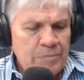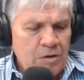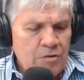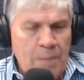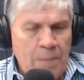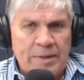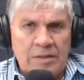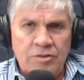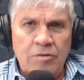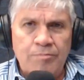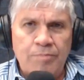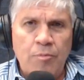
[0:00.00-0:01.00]
una
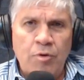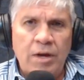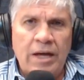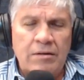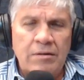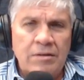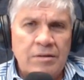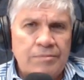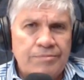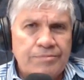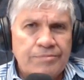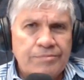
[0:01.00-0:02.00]
expresión popular
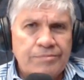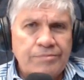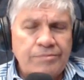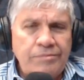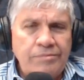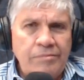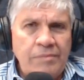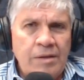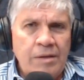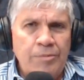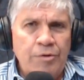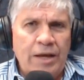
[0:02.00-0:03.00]

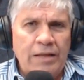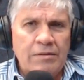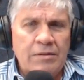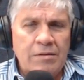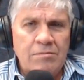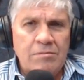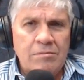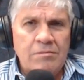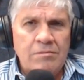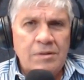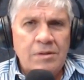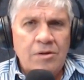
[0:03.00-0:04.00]
violenta
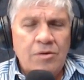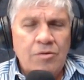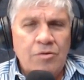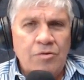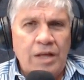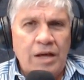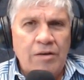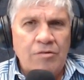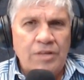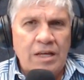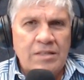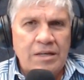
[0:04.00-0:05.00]
un,
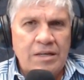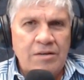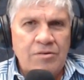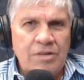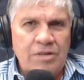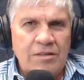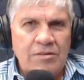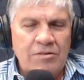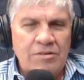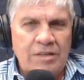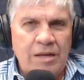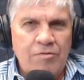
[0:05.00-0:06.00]

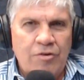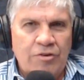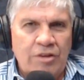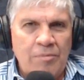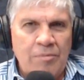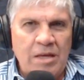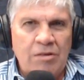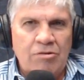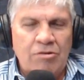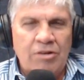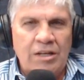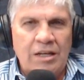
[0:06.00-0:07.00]
un,
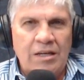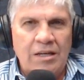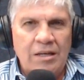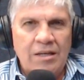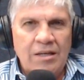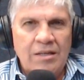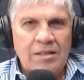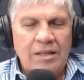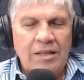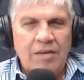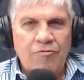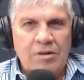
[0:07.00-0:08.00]
desbordamiento de la,
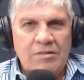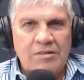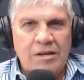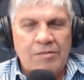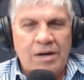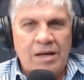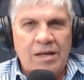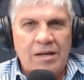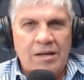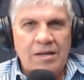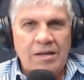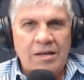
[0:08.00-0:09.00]
de la Fuerza
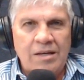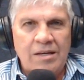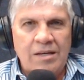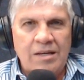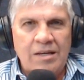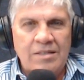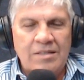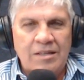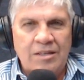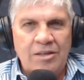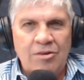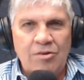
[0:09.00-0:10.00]
Armada en
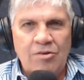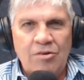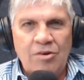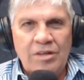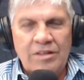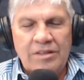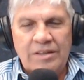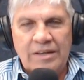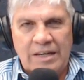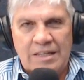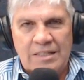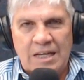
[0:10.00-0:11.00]
sentido de
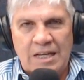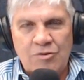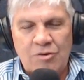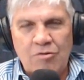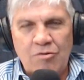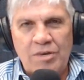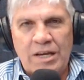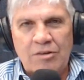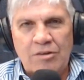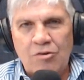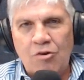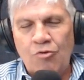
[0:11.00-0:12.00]
rechazo al
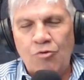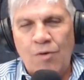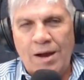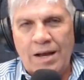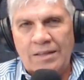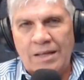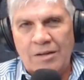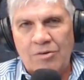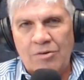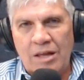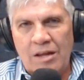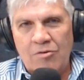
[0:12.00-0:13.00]
gobierno o no acatar
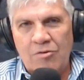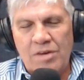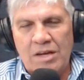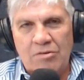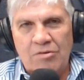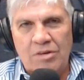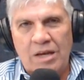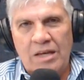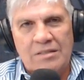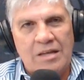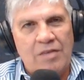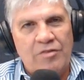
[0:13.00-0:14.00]
órdenes al gobierno y ahí
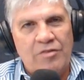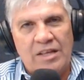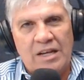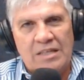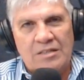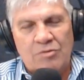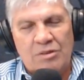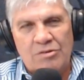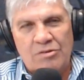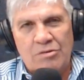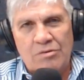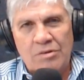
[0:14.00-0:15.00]
se define la
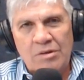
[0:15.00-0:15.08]
situación